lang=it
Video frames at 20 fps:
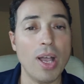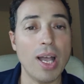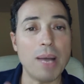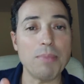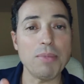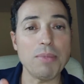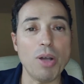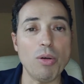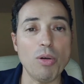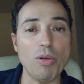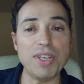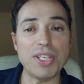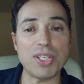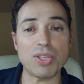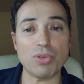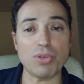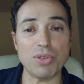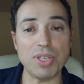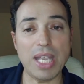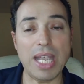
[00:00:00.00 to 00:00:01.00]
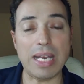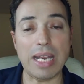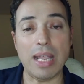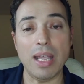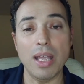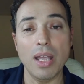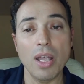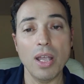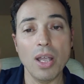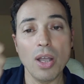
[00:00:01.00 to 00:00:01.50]
Abbiamo visto
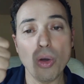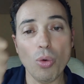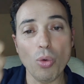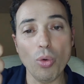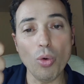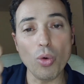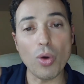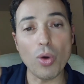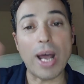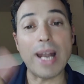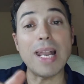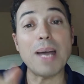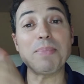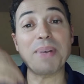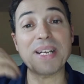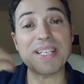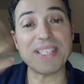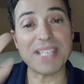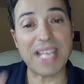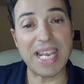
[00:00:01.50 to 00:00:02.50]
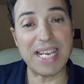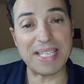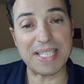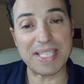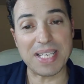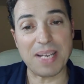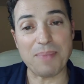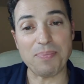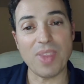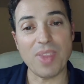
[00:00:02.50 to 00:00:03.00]
ieri uno alla
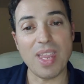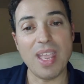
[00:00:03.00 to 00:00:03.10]
presenza.